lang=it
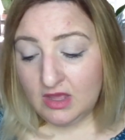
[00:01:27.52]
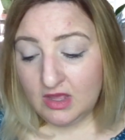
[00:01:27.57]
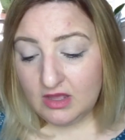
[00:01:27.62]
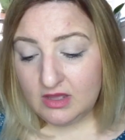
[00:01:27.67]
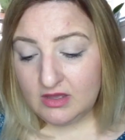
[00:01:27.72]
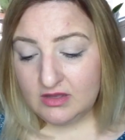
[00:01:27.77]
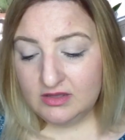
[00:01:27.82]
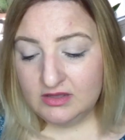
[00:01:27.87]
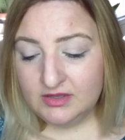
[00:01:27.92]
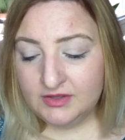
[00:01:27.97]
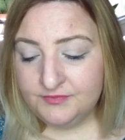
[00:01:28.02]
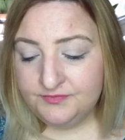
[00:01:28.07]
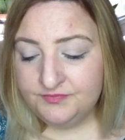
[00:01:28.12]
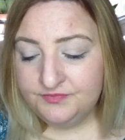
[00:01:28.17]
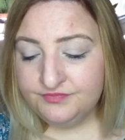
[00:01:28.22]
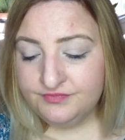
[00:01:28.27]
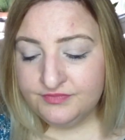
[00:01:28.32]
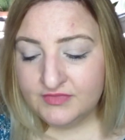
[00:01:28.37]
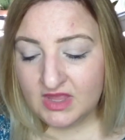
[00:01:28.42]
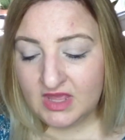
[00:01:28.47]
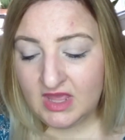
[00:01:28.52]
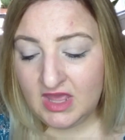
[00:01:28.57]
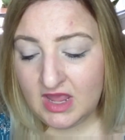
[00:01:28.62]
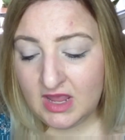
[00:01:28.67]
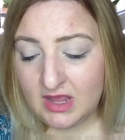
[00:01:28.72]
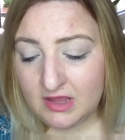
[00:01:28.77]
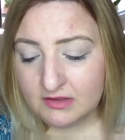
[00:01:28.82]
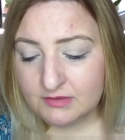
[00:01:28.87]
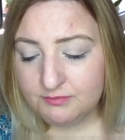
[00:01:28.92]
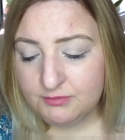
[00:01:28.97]
Um, I
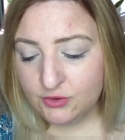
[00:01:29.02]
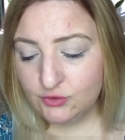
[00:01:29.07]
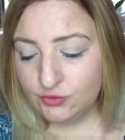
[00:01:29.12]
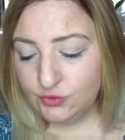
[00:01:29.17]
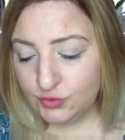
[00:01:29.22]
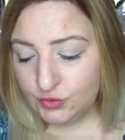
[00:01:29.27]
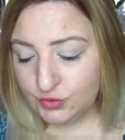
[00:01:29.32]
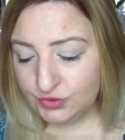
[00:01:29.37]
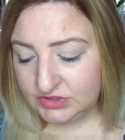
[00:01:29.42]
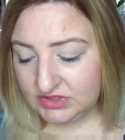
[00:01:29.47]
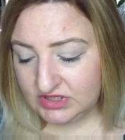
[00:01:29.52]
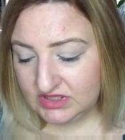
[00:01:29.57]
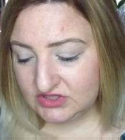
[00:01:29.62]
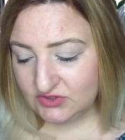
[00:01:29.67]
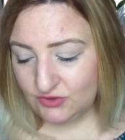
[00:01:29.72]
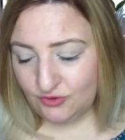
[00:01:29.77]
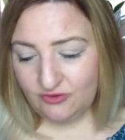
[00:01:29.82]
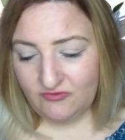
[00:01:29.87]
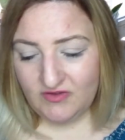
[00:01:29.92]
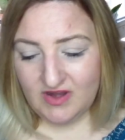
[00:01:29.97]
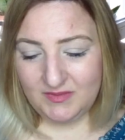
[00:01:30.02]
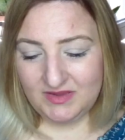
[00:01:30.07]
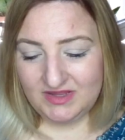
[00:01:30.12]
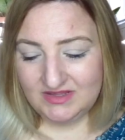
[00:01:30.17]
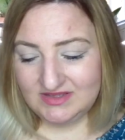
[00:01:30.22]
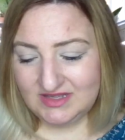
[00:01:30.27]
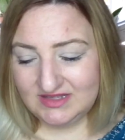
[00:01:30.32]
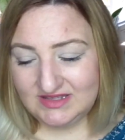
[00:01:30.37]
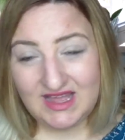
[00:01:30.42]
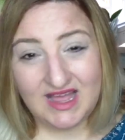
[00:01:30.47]
prodotti sono
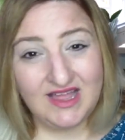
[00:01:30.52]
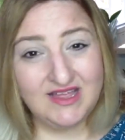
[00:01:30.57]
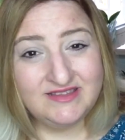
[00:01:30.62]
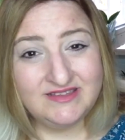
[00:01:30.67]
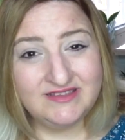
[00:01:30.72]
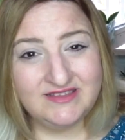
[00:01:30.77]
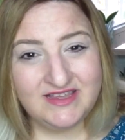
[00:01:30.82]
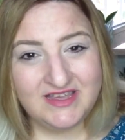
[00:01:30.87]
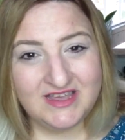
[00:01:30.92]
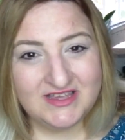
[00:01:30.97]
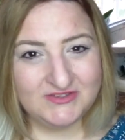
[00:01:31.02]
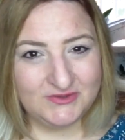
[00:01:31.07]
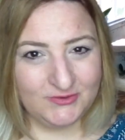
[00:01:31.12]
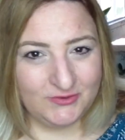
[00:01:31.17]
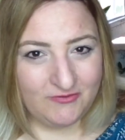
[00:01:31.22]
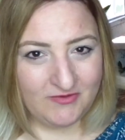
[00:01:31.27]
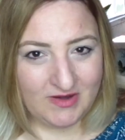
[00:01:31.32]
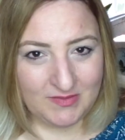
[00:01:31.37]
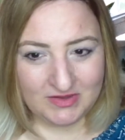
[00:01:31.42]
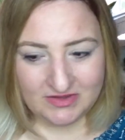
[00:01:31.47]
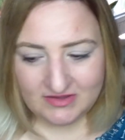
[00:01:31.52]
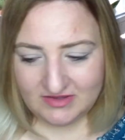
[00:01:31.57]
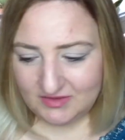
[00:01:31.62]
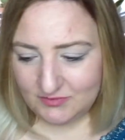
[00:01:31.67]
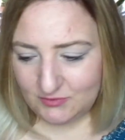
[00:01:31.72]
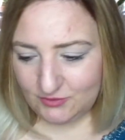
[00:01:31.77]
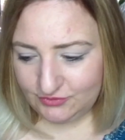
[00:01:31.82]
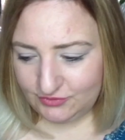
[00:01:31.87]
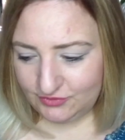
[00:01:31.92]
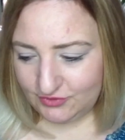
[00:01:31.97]
veramente tanti e sono veramente
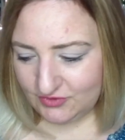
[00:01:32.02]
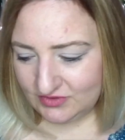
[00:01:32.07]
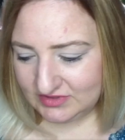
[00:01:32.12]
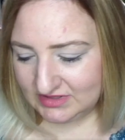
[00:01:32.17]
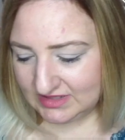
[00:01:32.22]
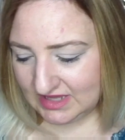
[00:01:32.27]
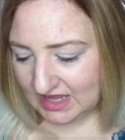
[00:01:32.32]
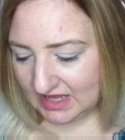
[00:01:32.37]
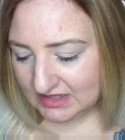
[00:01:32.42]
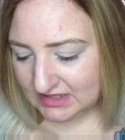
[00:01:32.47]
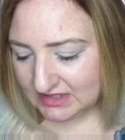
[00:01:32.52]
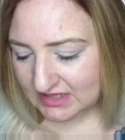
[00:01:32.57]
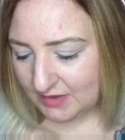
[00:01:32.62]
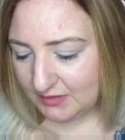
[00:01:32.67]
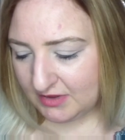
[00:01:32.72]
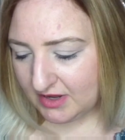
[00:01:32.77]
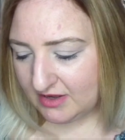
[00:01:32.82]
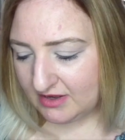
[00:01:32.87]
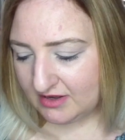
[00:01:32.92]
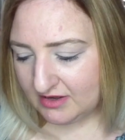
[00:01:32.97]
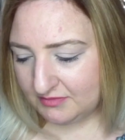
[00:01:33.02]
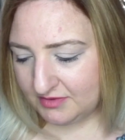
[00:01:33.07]
molto contenta per,